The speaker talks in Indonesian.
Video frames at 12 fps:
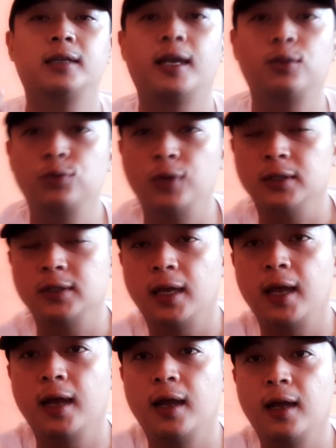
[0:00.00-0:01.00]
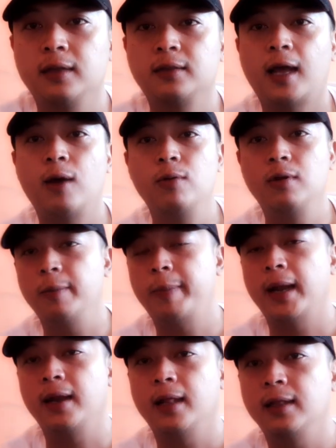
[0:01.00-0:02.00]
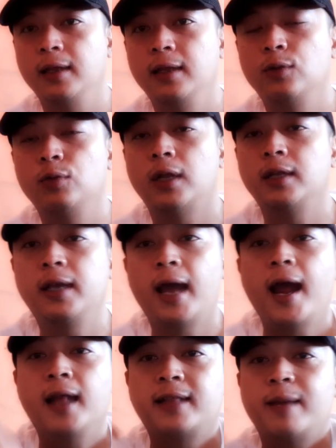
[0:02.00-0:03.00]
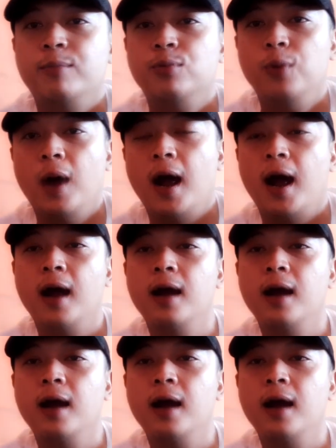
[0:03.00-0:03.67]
Ya. Satu tujuan saya tahun depan nanti itu nanti ke Atambua